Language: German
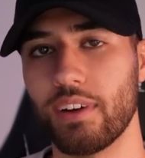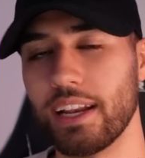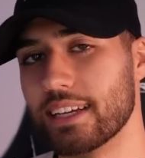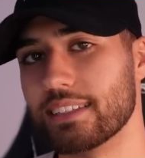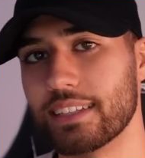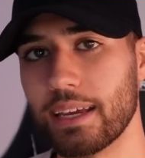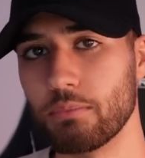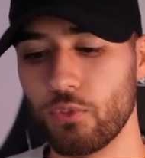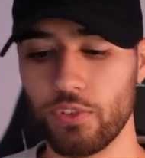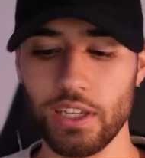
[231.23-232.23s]
weil
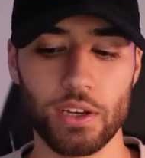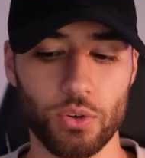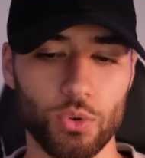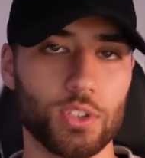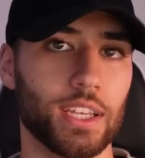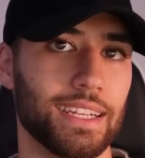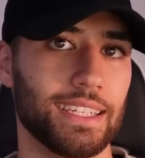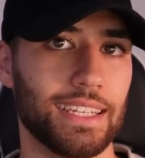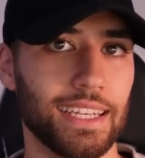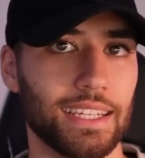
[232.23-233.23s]
extrem viele große
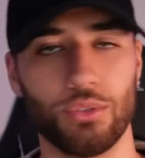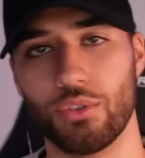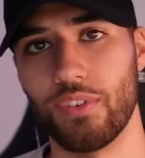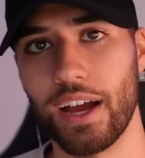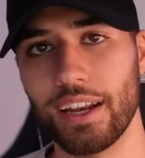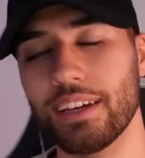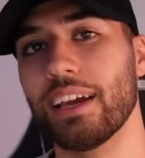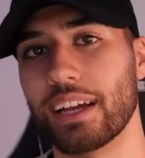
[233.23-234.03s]
Entitäten und Wale